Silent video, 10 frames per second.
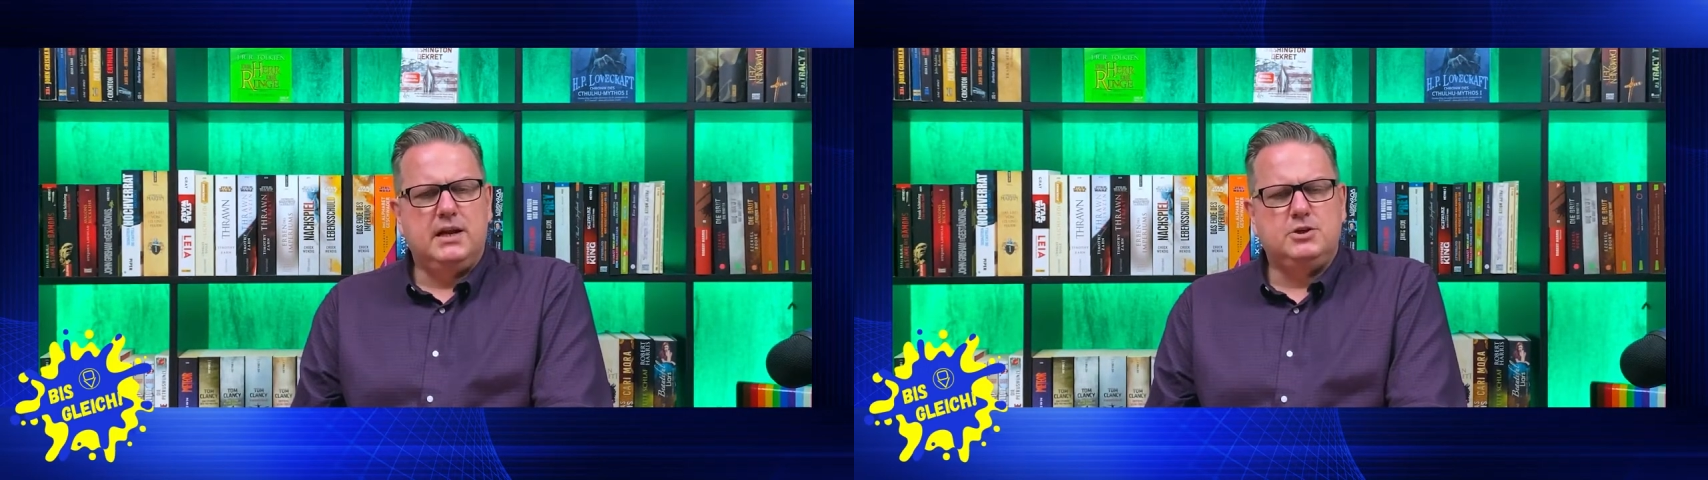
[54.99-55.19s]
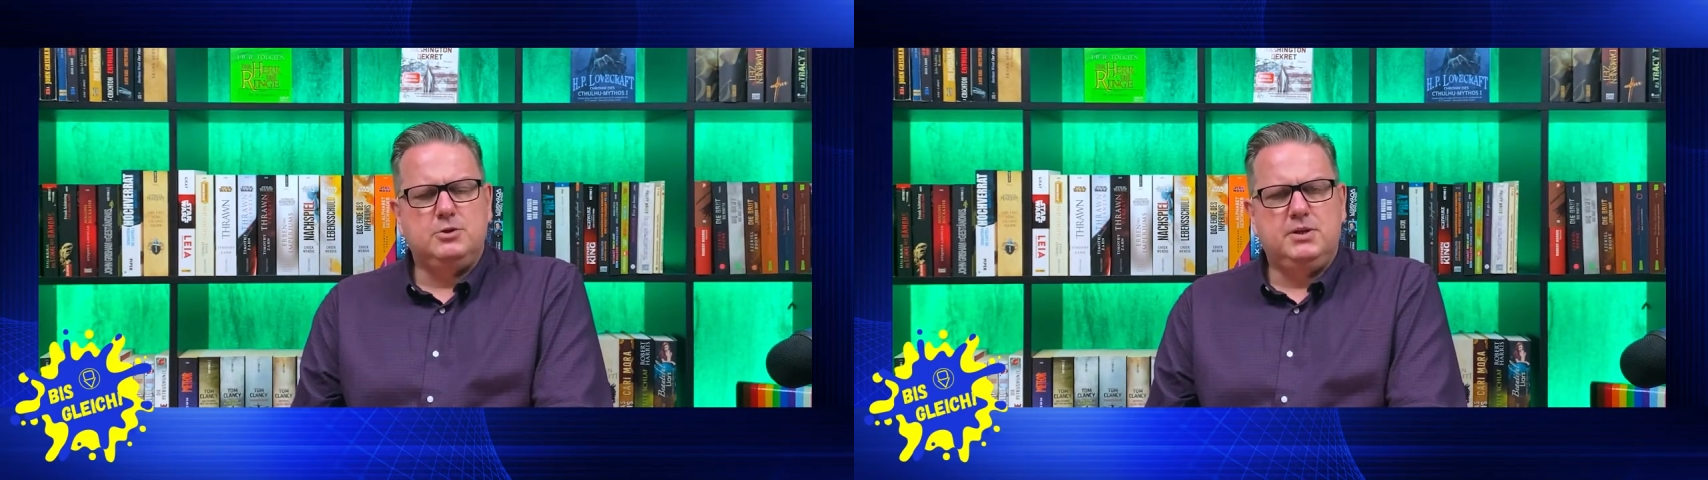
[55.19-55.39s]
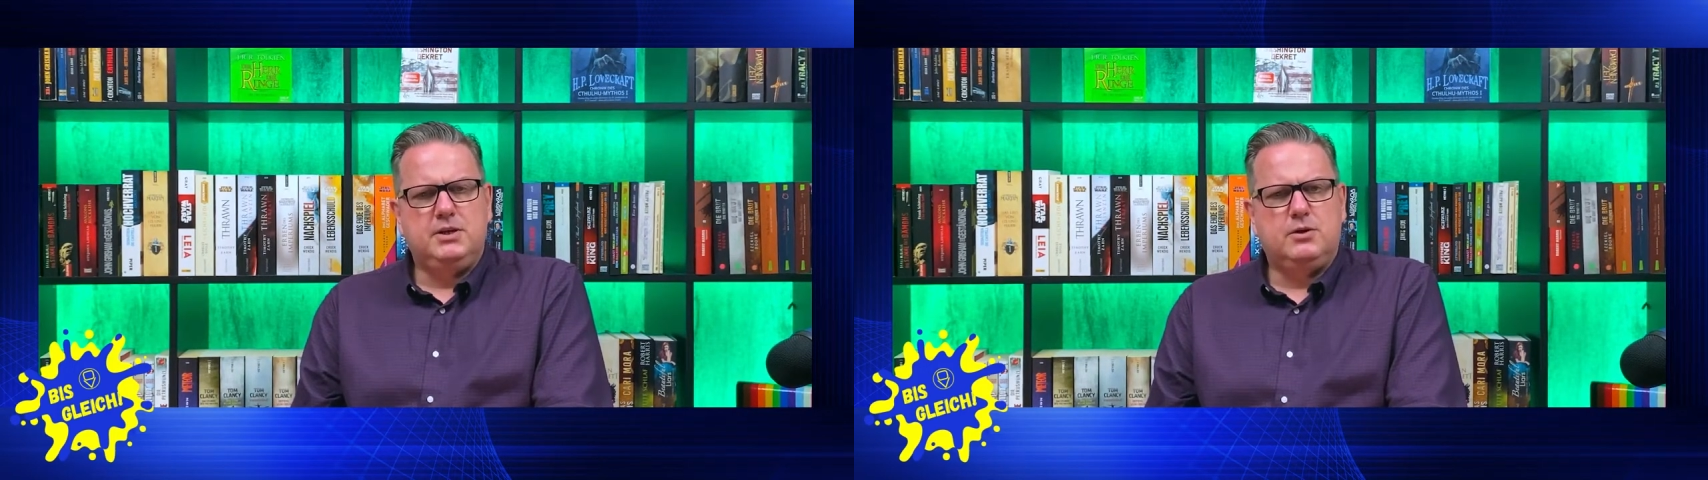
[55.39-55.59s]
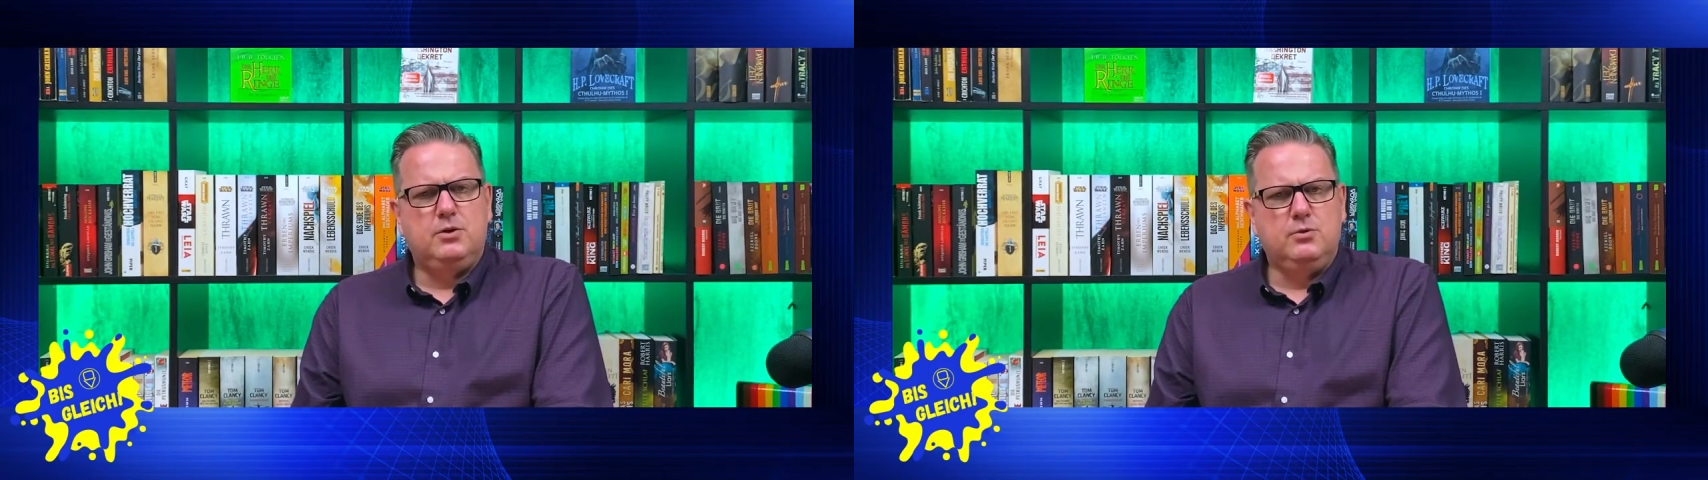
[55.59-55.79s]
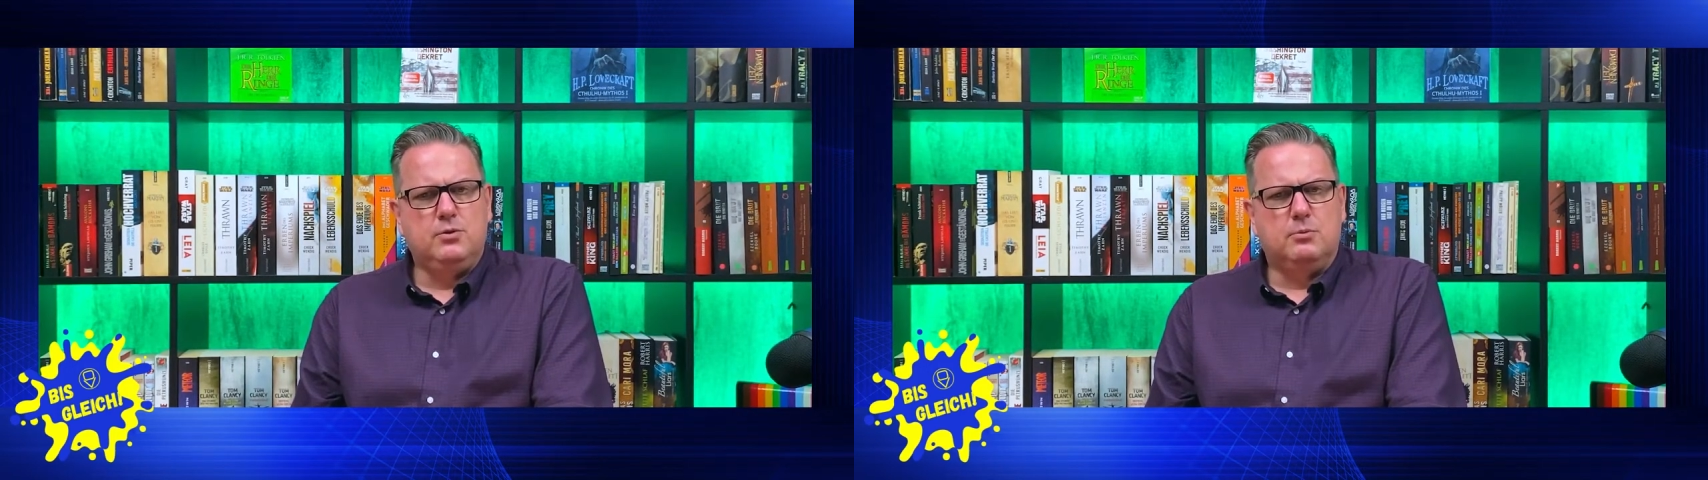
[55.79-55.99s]

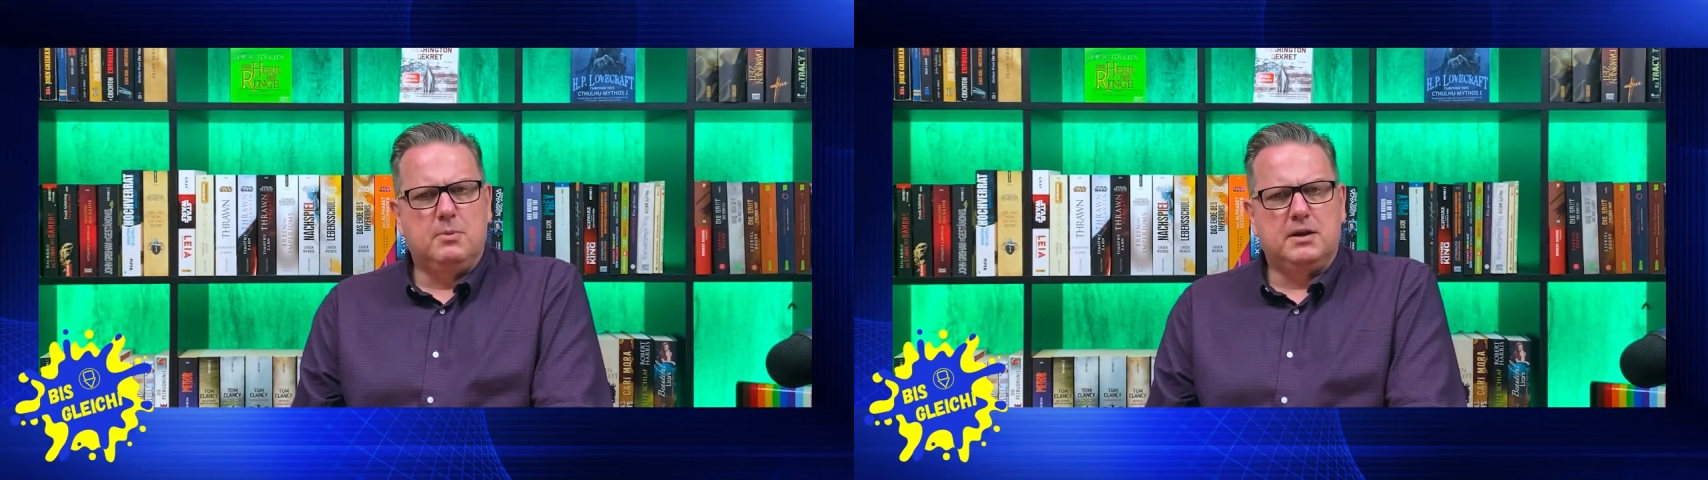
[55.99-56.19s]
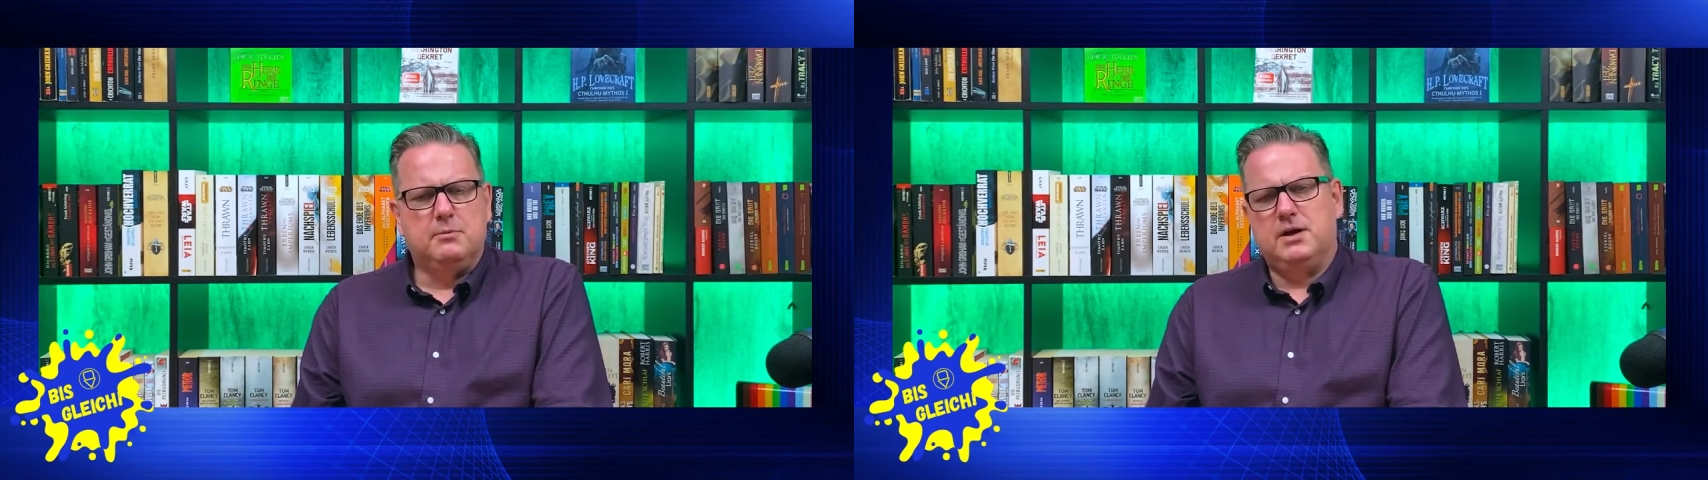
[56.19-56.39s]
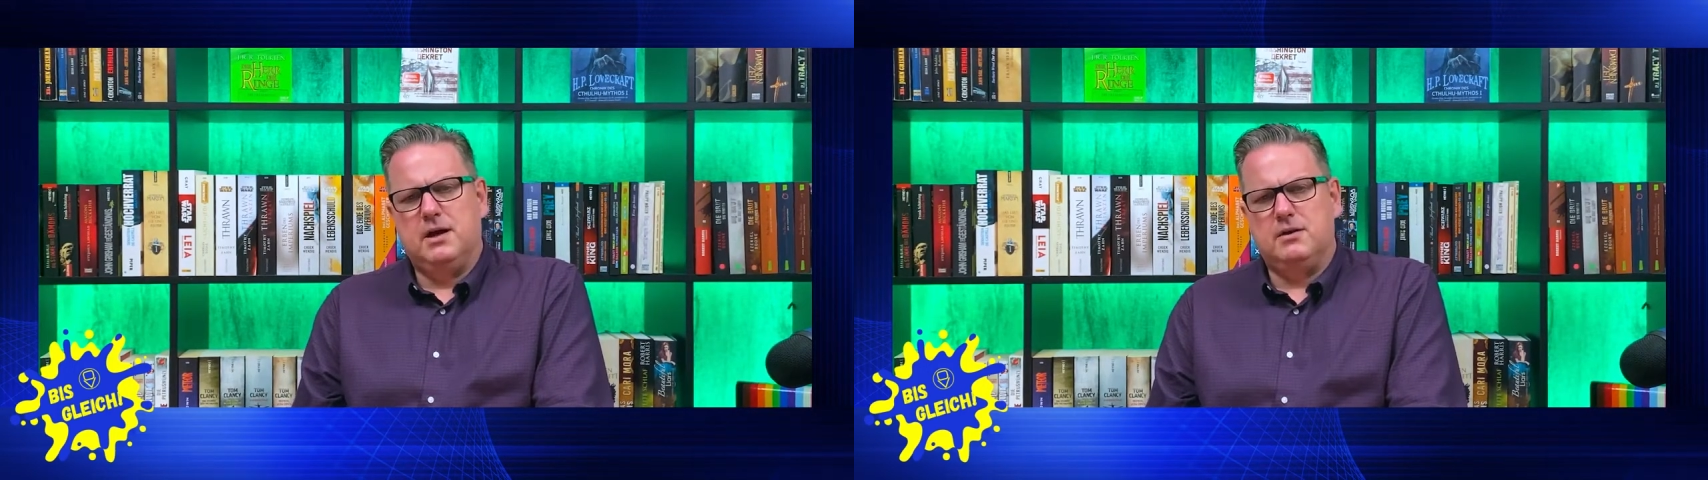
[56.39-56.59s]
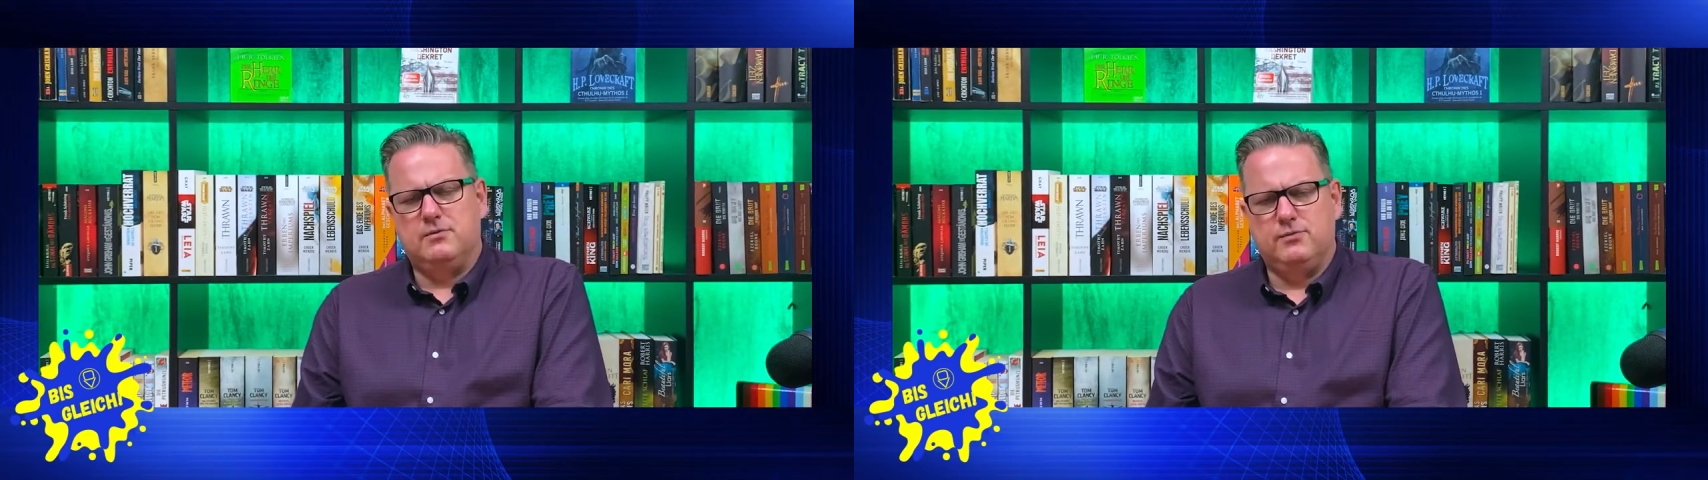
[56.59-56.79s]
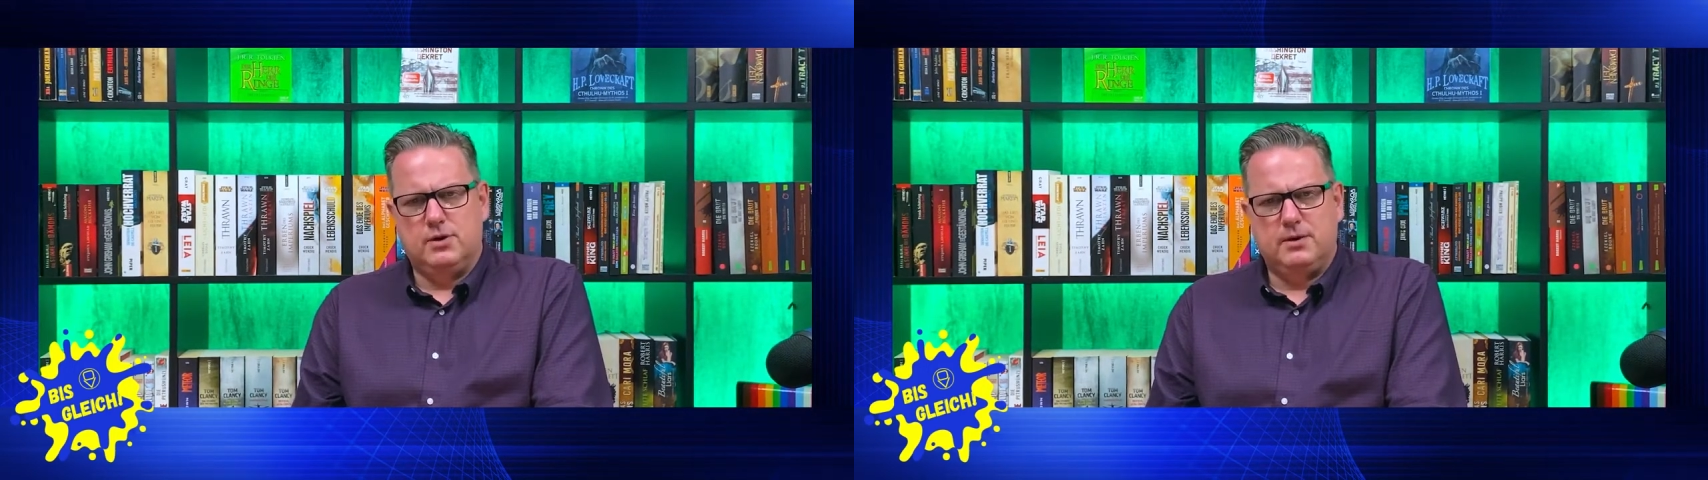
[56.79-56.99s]
LGBTQ-Romane
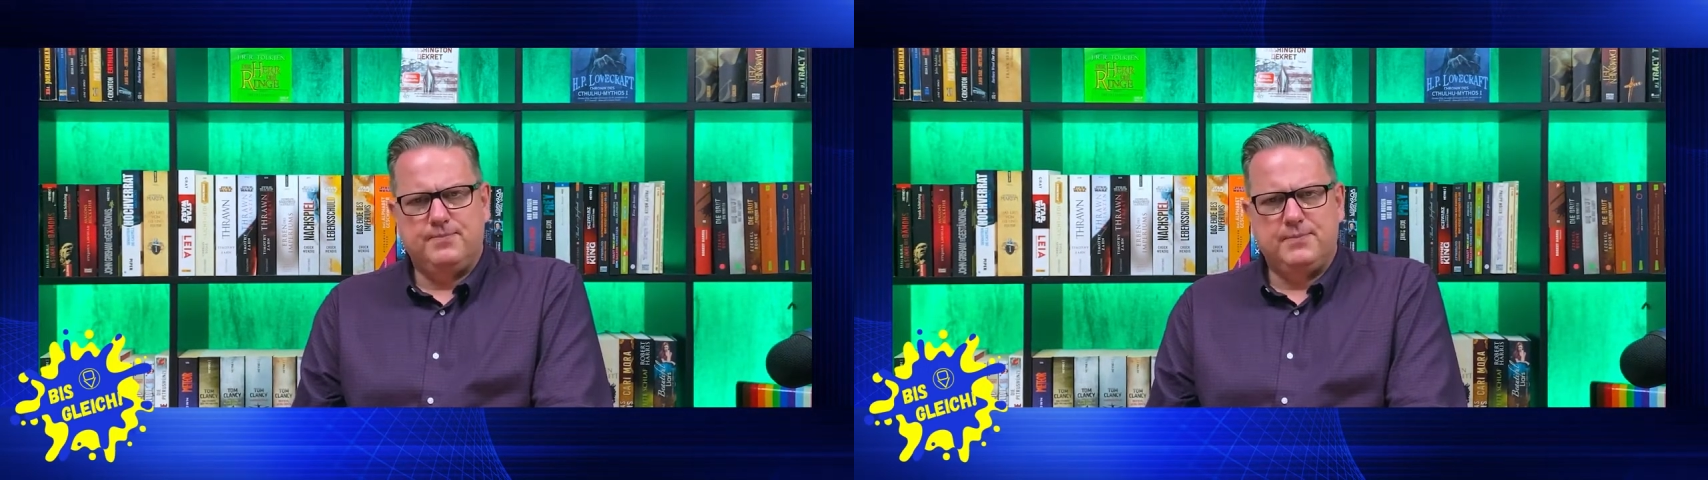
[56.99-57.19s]
bekannt wurde.